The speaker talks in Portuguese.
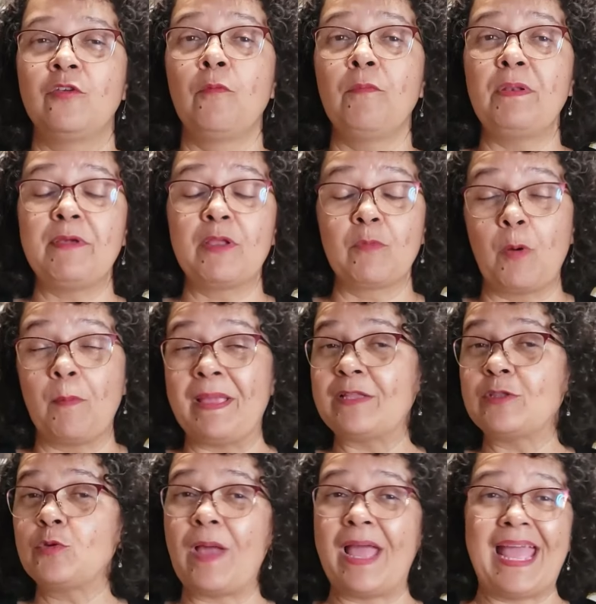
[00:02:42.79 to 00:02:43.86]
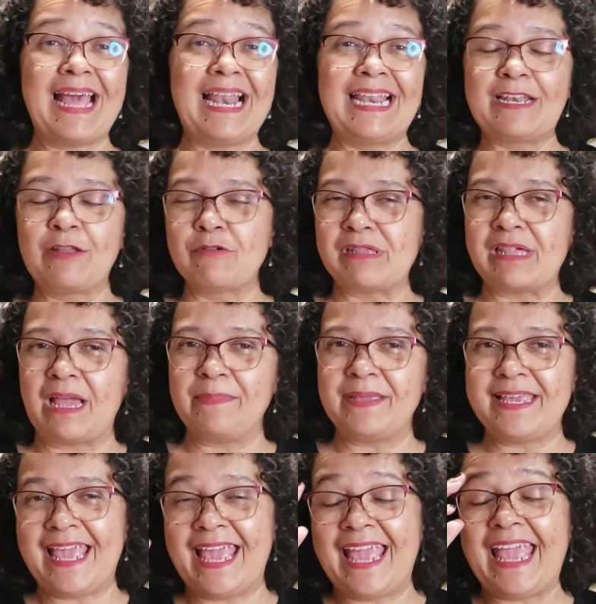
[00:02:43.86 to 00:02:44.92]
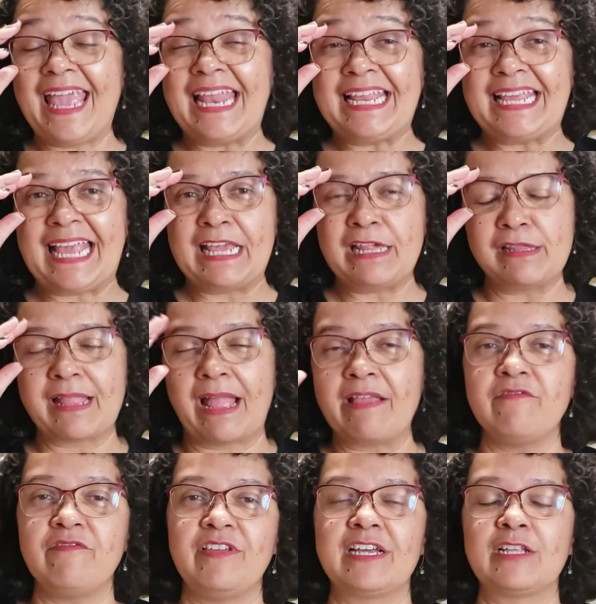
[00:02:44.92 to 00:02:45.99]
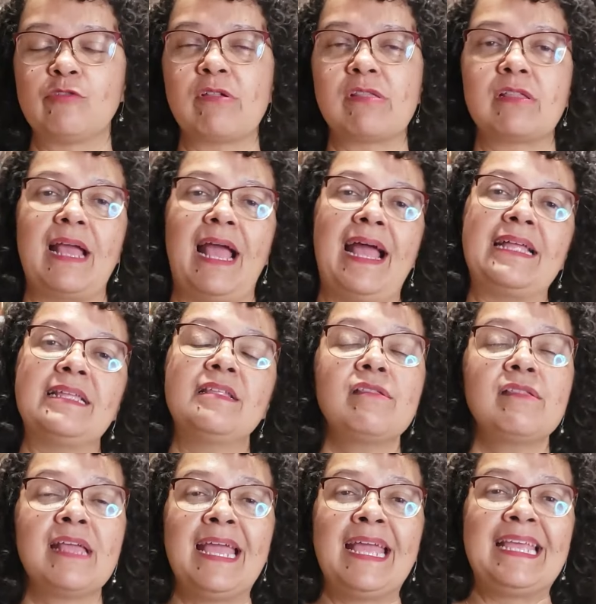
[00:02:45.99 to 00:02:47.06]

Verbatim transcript: Num primeiro momento, ela não sabe que é ele quem está enviando as cartas